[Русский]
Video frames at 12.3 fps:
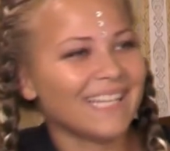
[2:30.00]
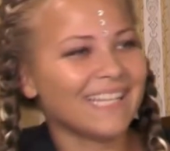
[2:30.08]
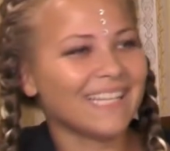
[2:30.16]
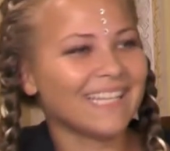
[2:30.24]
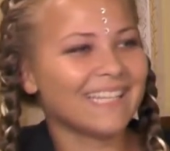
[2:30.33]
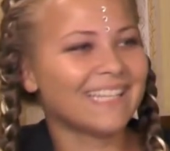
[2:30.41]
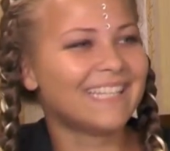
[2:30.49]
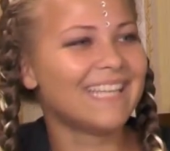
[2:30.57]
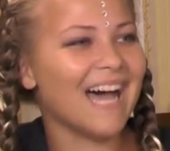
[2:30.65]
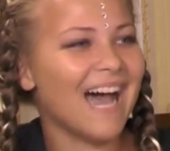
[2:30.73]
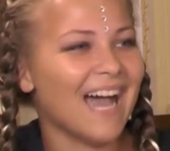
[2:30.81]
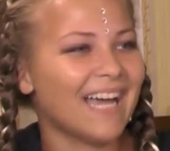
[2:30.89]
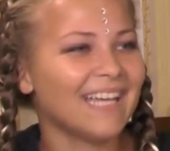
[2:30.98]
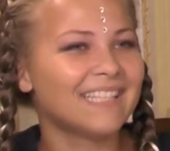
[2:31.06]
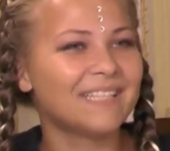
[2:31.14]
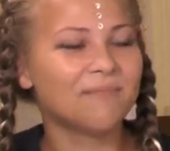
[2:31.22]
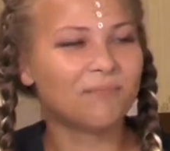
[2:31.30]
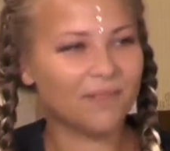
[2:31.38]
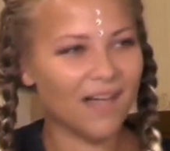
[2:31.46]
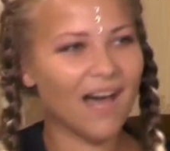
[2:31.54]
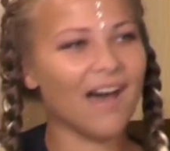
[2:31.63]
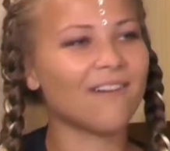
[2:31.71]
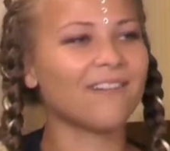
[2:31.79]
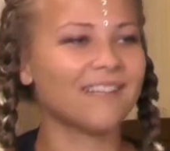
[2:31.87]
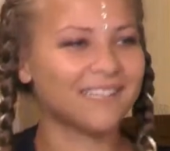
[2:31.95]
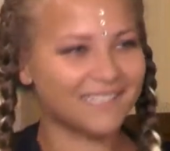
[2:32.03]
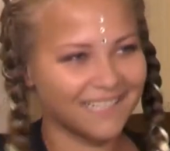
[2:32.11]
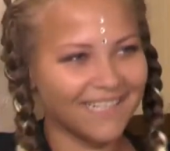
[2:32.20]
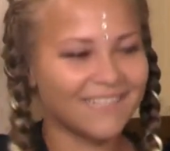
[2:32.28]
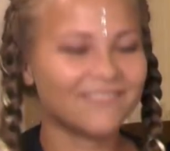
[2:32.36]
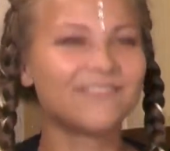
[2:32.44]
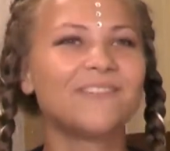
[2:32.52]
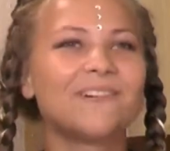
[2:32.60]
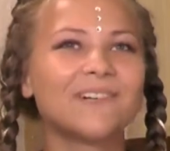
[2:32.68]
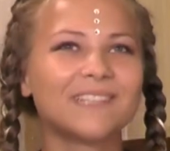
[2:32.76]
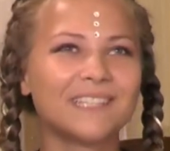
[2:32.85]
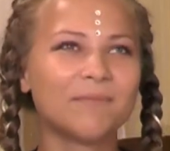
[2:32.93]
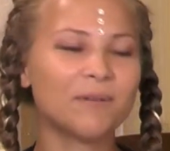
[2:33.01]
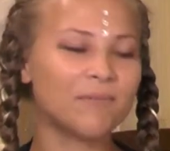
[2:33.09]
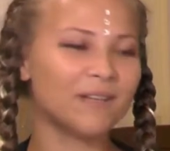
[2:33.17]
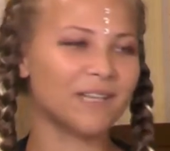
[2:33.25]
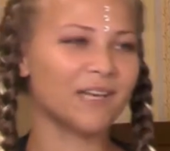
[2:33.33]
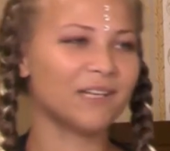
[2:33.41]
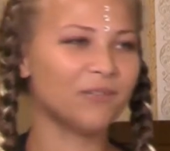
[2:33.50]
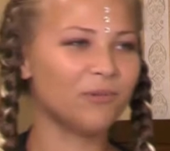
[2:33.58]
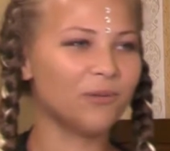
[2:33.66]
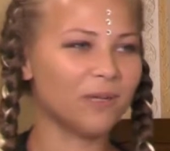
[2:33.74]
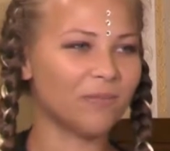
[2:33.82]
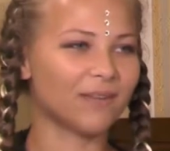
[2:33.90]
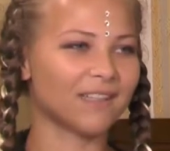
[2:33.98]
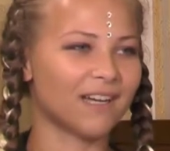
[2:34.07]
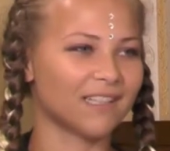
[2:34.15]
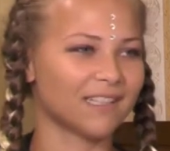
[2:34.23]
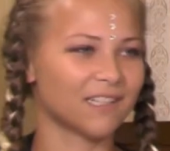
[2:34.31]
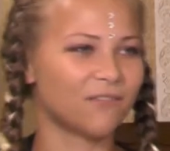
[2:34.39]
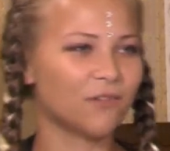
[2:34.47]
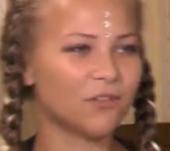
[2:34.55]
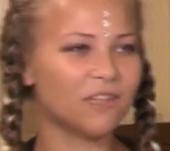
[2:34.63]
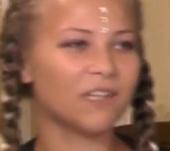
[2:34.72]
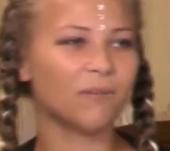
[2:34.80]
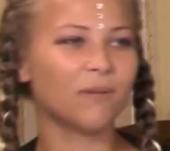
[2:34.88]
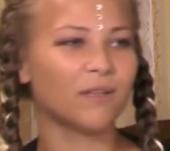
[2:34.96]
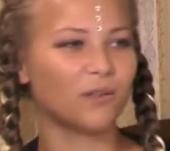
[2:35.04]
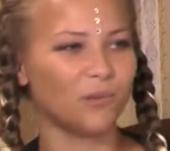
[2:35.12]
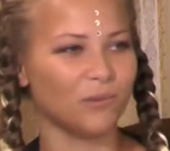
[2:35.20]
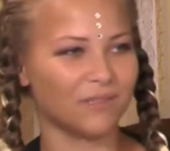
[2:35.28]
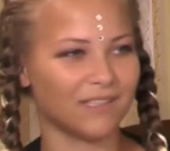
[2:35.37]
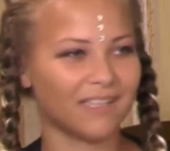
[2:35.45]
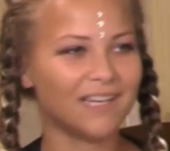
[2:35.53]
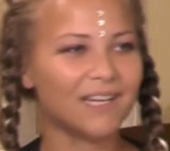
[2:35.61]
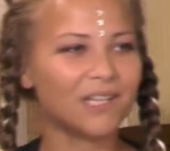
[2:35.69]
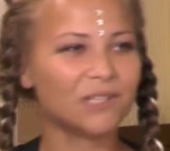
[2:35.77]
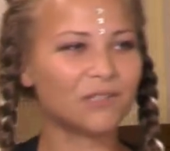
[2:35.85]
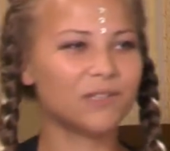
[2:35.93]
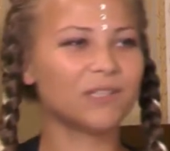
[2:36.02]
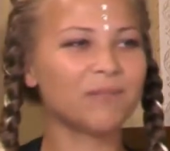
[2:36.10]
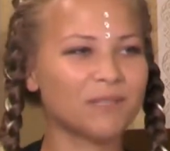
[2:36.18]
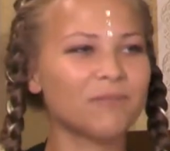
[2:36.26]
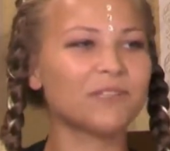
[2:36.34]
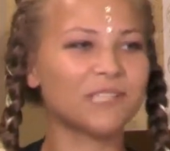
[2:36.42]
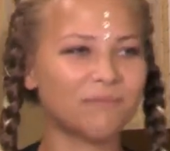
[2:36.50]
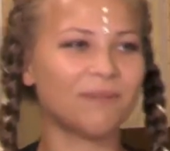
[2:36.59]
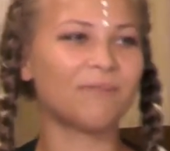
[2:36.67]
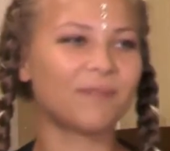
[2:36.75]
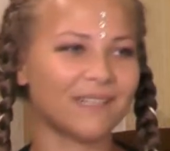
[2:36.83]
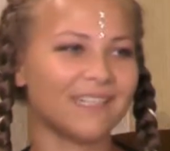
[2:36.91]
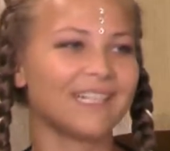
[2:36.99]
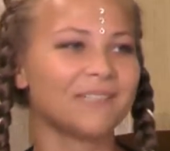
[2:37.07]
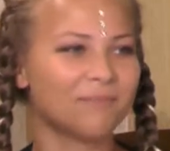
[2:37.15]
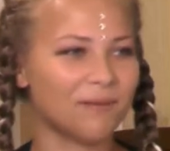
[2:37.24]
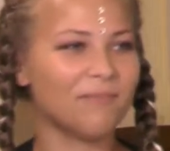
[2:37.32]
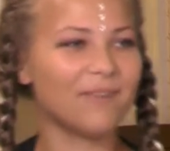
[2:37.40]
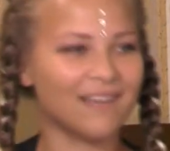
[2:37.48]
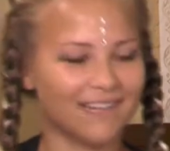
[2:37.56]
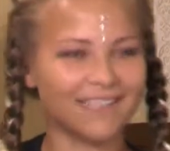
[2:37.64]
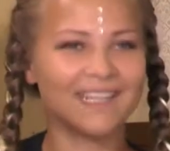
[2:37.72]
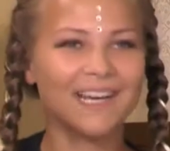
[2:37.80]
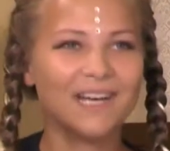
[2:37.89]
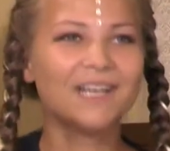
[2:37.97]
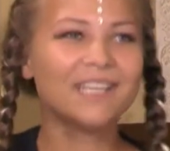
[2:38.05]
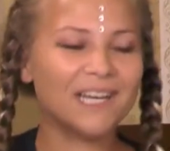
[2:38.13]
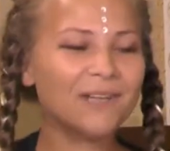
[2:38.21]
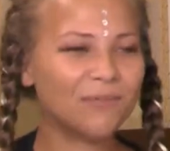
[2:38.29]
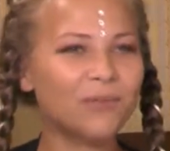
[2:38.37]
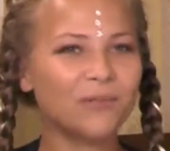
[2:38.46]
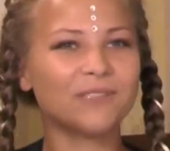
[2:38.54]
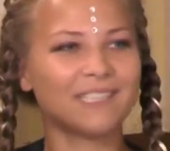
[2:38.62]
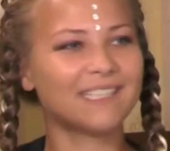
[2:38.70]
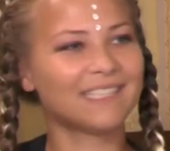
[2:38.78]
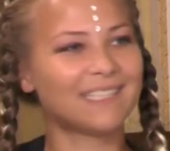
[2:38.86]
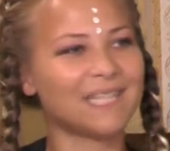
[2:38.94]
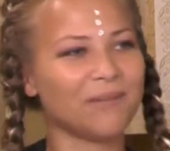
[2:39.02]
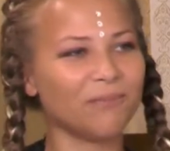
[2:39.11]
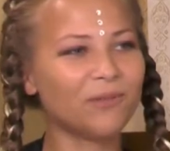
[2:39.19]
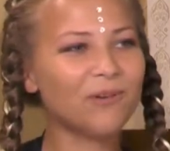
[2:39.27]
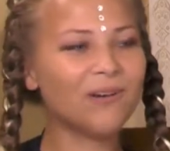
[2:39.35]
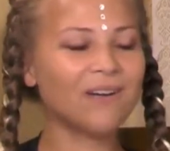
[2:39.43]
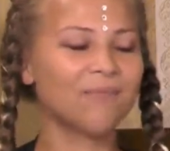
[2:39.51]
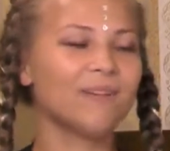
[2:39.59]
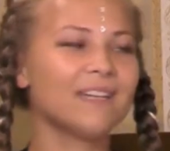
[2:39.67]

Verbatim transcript: волны? Да, и ты плаваешь, вот. Например, я люблю на бананах, водные батуты, то есть все там, где можно попрыгать, побегать. Я люблю вот экстрим, но мои